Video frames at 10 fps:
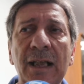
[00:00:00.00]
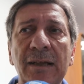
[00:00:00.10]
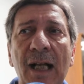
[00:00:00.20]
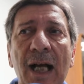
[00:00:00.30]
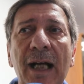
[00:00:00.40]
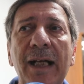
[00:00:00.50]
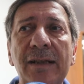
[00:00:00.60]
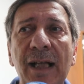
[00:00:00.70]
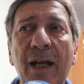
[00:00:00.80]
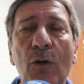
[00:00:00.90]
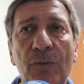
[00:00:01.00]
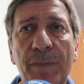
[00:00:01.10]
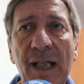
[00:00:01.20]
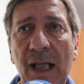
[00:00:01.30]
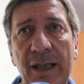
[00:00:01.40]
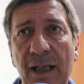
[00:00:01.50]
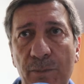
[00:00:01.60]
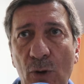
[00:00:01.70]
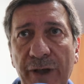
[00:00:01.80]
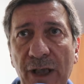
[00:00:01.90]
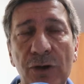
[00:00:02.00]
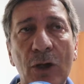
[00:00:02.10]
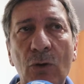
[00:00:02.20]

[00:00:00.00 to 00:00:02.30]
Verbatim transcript: tra i tre ospedali della provincia,